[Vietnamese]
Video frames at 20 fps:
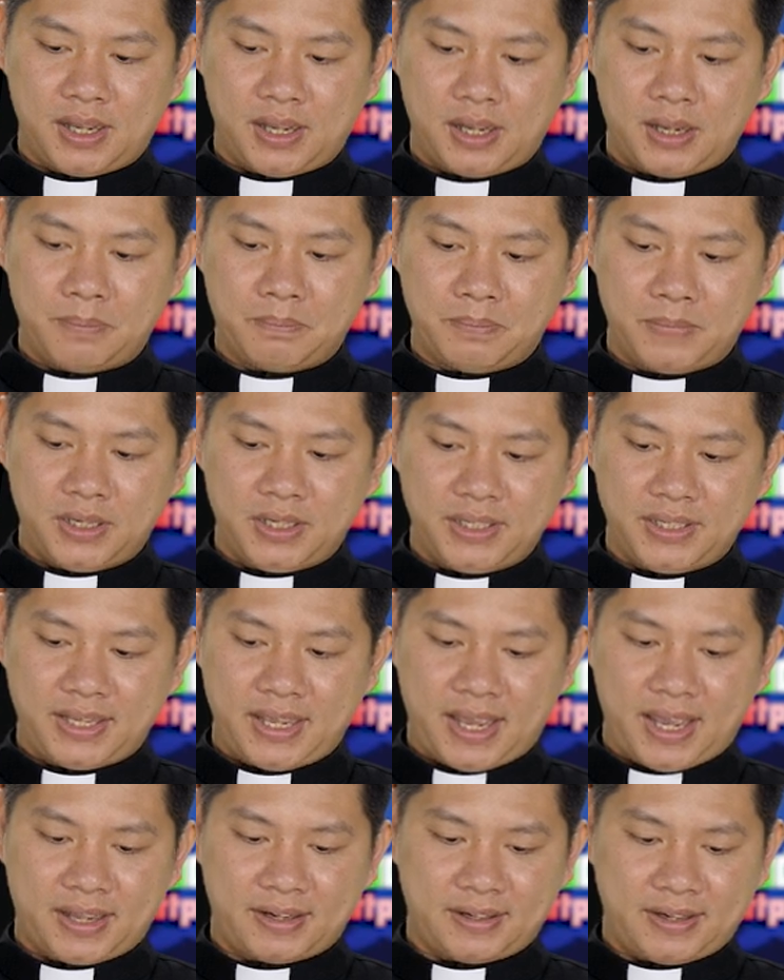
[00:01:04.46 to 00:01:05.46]
nợ mười
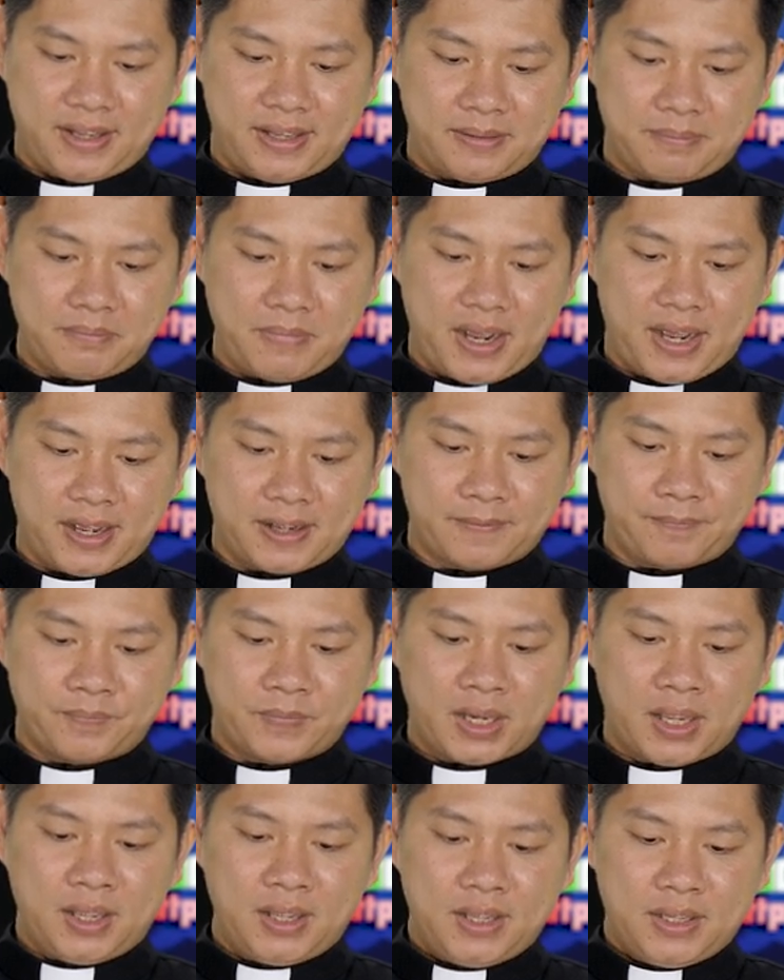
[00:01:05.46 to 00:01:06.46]
ngàn nén bạc.
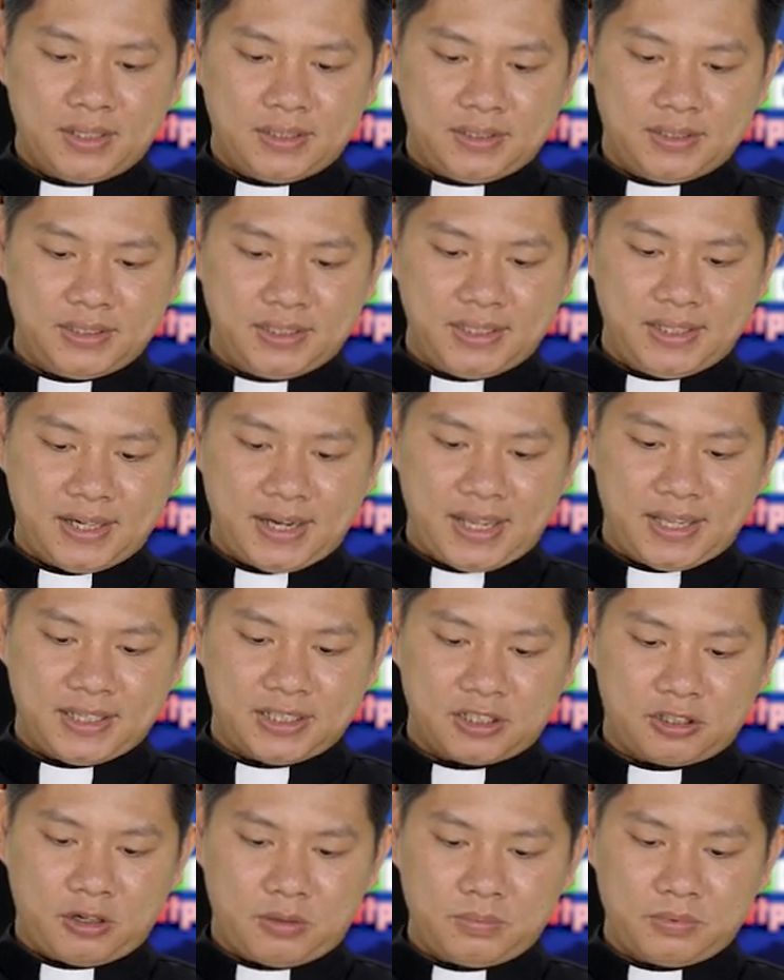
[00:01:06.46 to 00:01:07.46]
Người
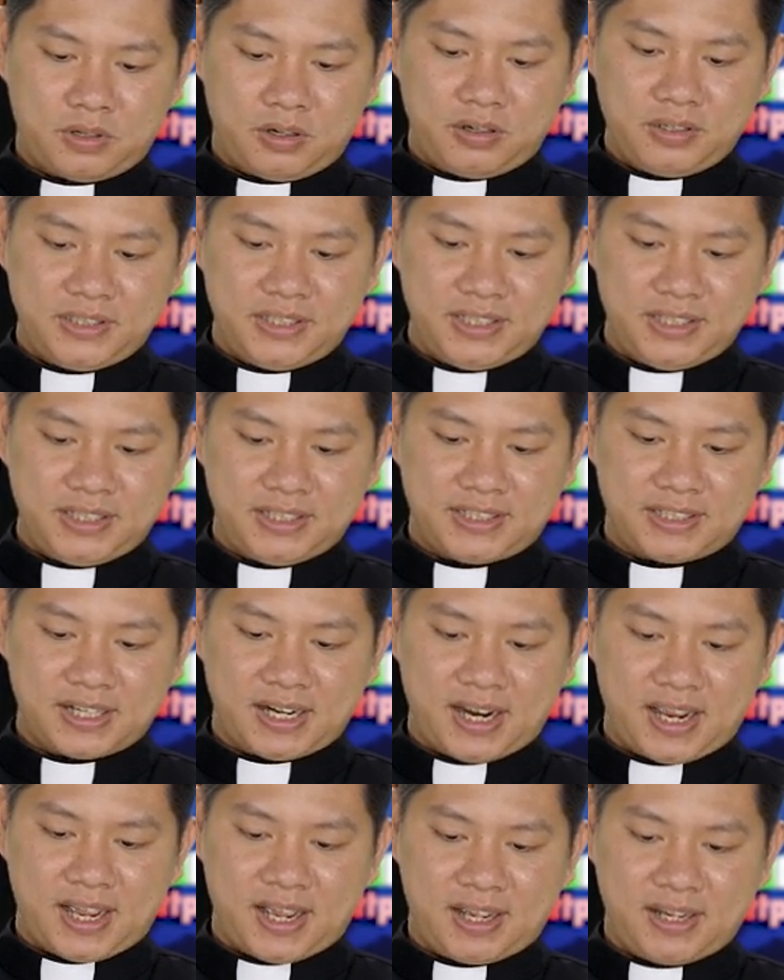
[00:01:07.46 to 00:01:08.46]
này không có gì
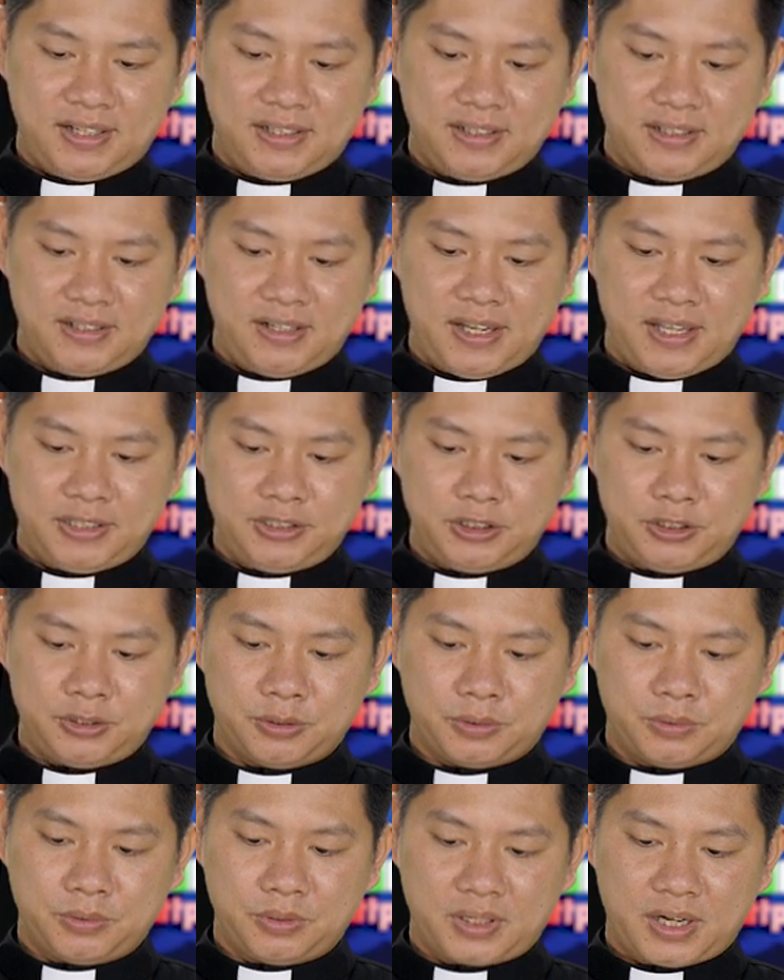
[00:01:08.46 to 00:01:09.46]
trả, nên
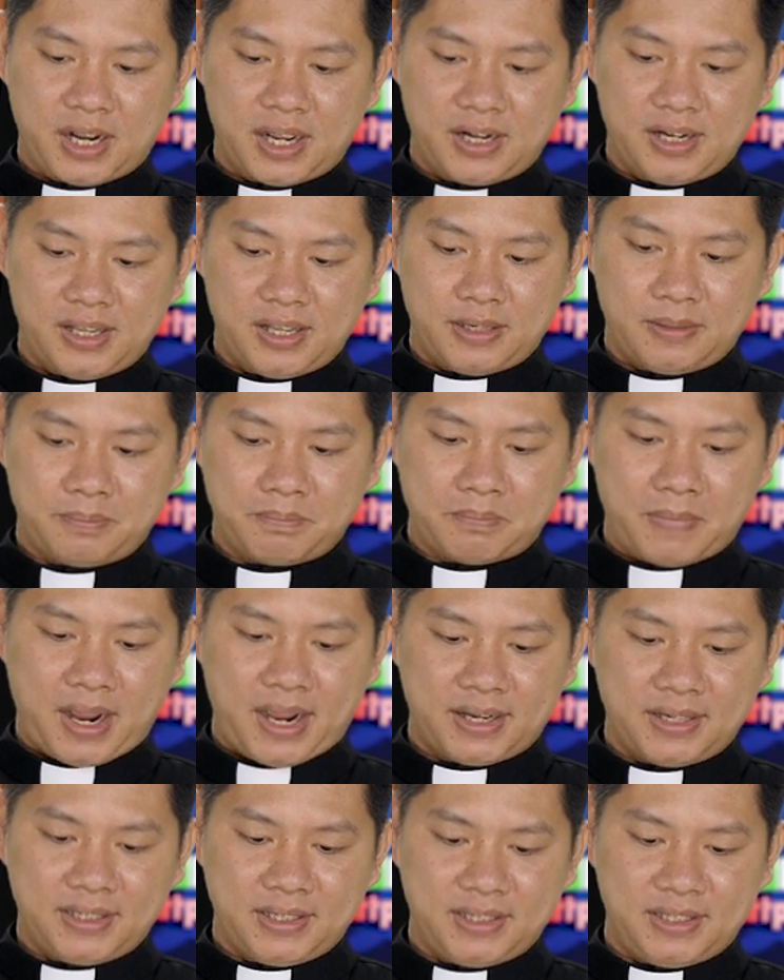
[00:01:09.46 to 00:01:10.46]
chủ ra lệnh
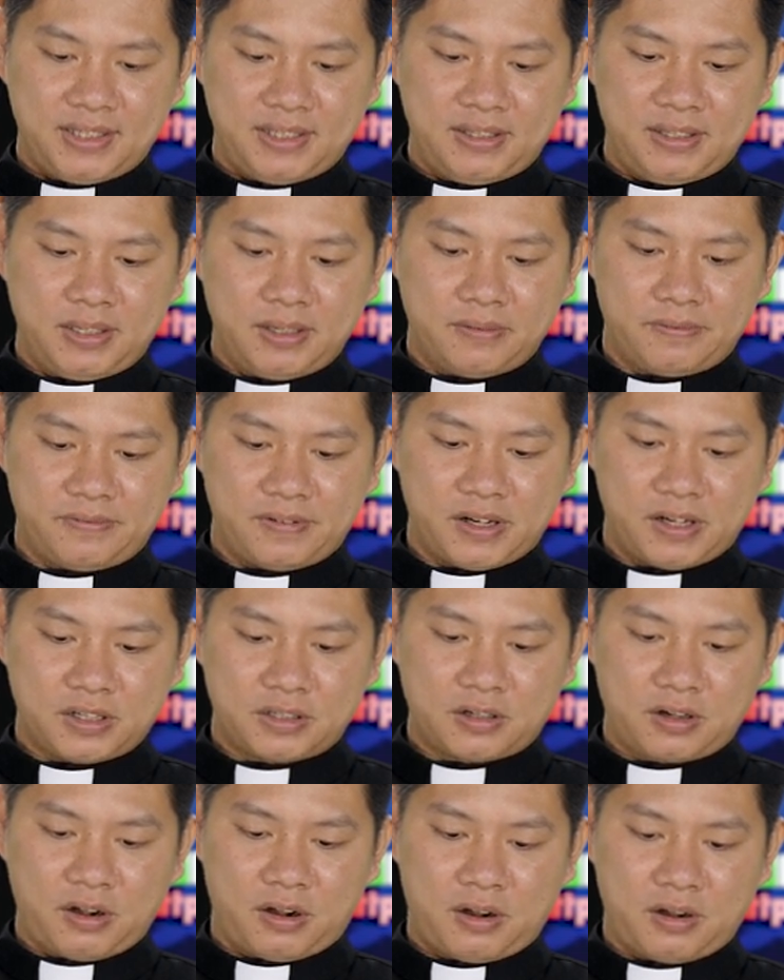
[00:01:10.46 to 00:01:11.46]
bán y,
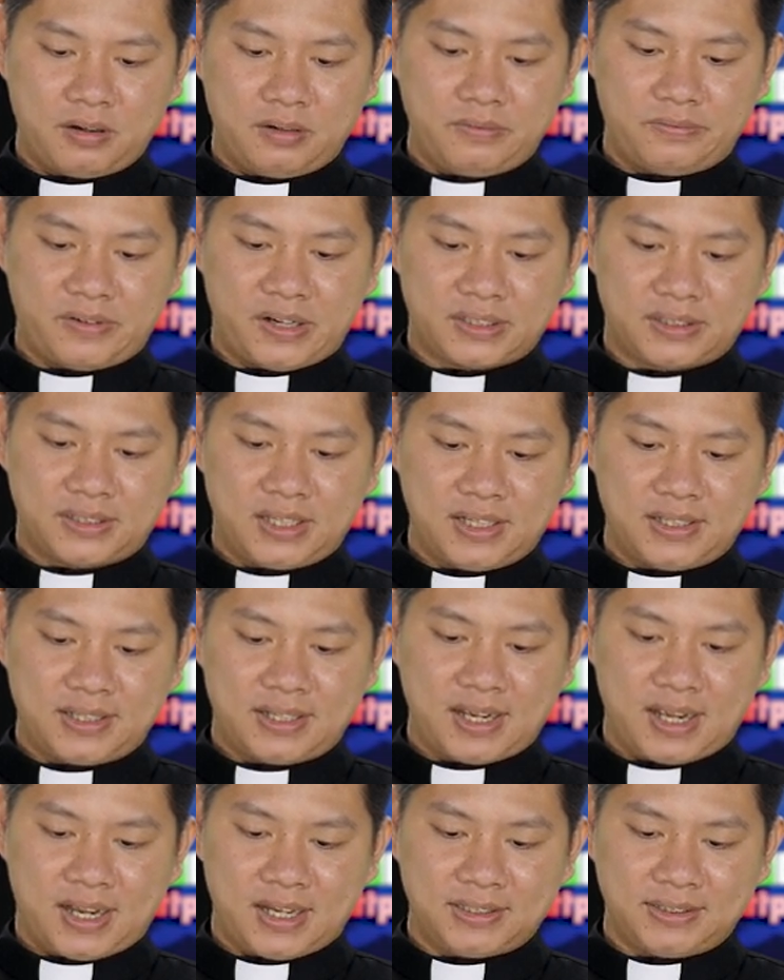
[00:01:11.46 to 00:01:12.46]
vợ con và tất
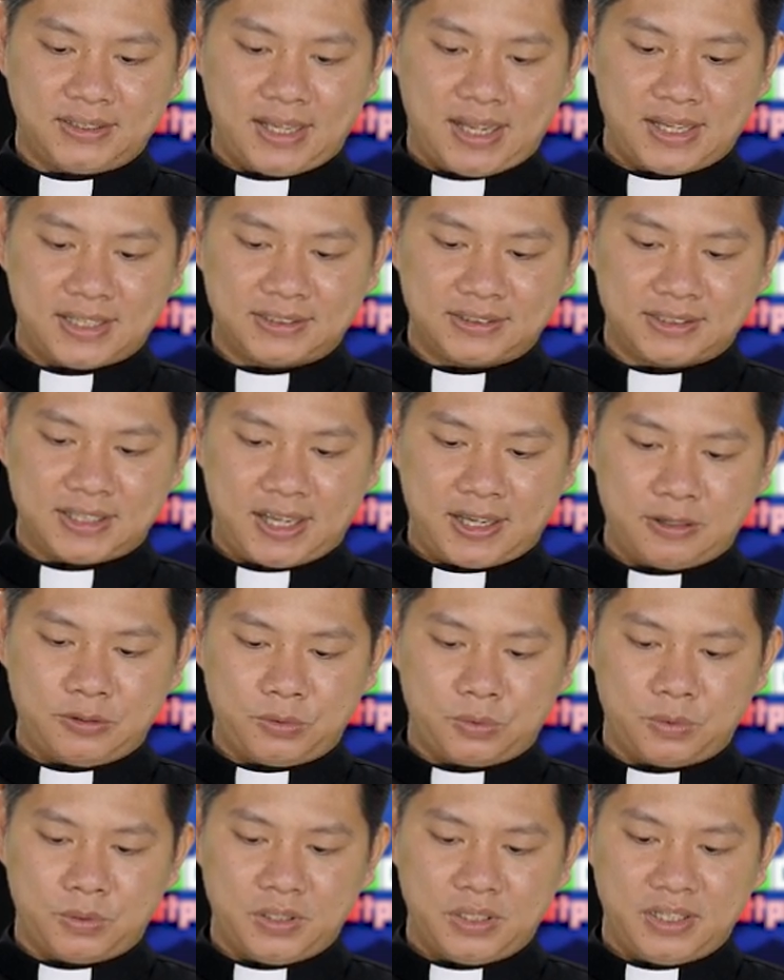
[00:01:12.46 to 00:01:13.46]
cả tài sản
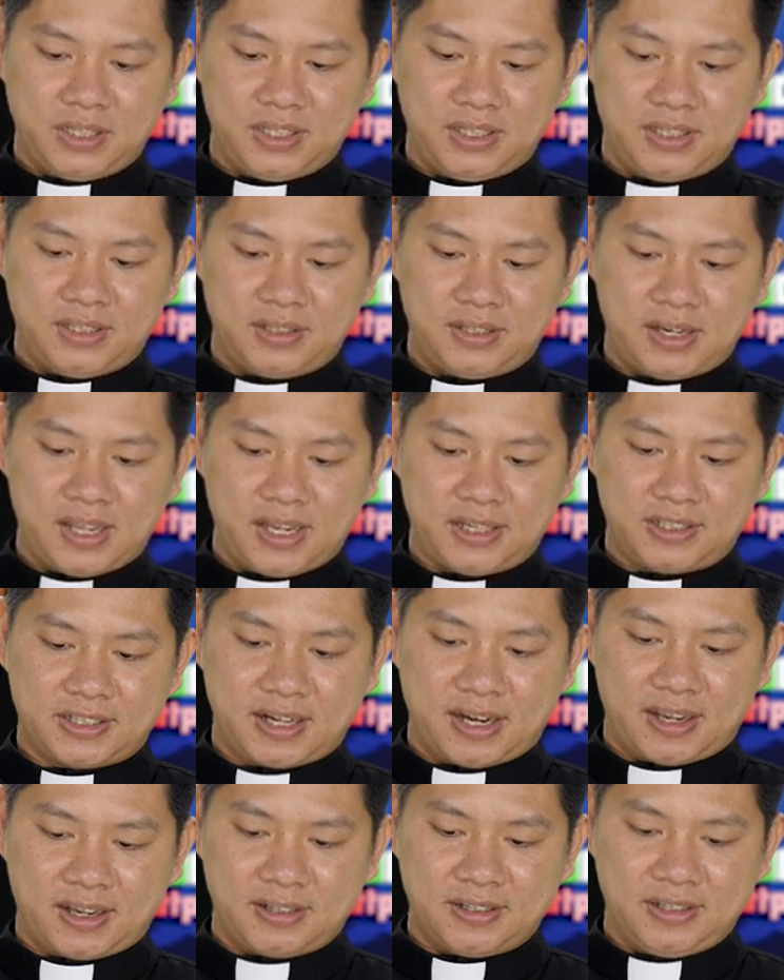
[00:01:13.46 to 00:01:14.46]
của y để
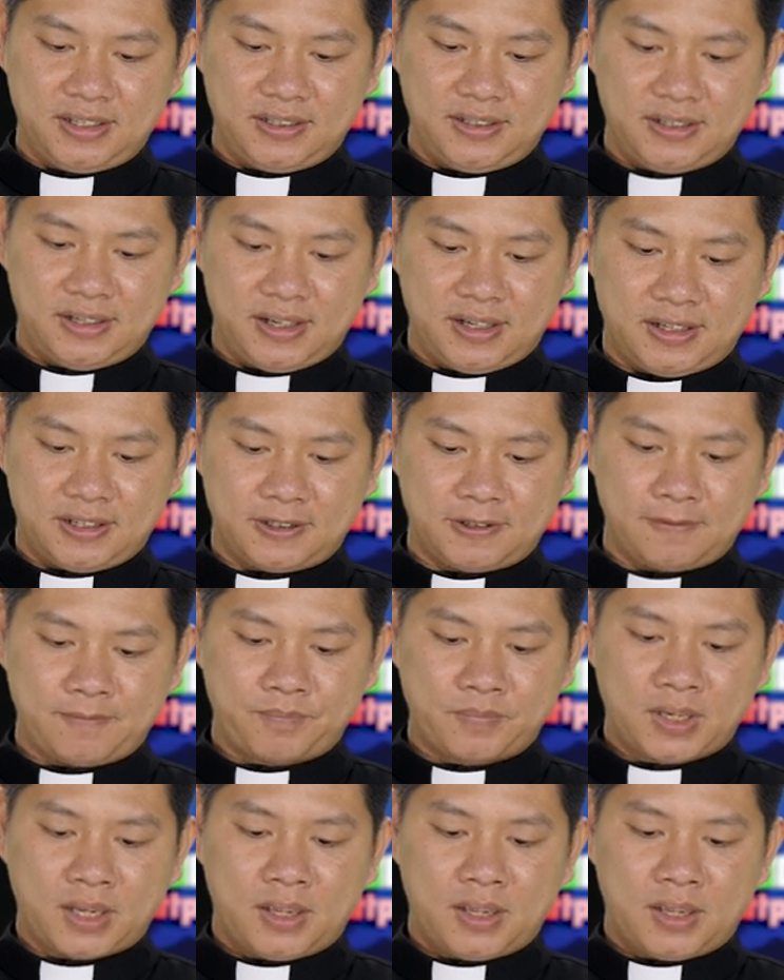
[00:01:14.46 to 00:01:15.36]
trả hết nợ.